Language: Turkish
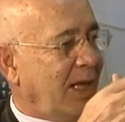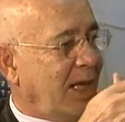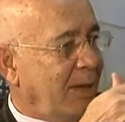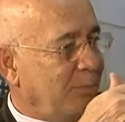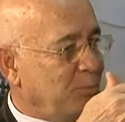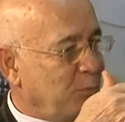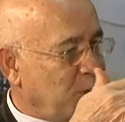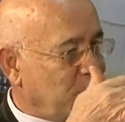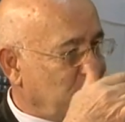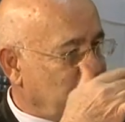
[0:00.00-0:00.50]

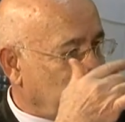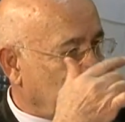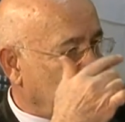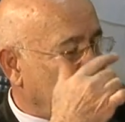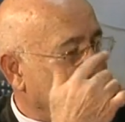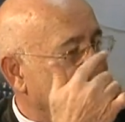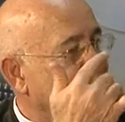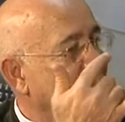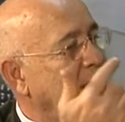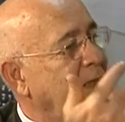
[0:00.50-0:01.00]
hep
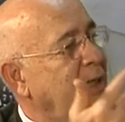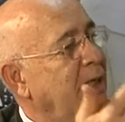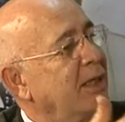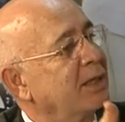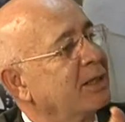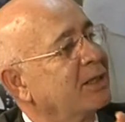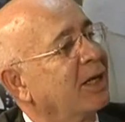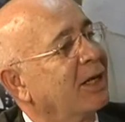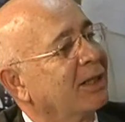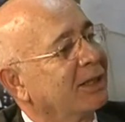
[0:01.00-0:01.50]
sürme
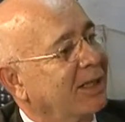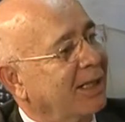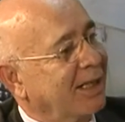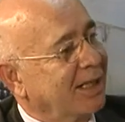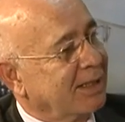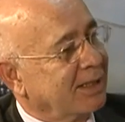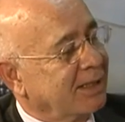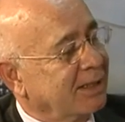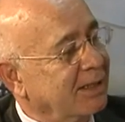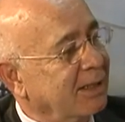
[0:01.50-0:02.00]
deriz halk
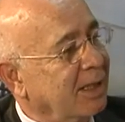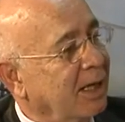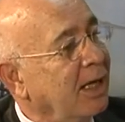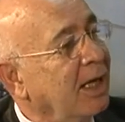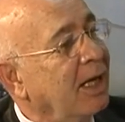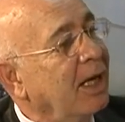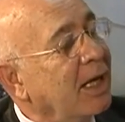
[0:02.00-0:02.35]
arasında.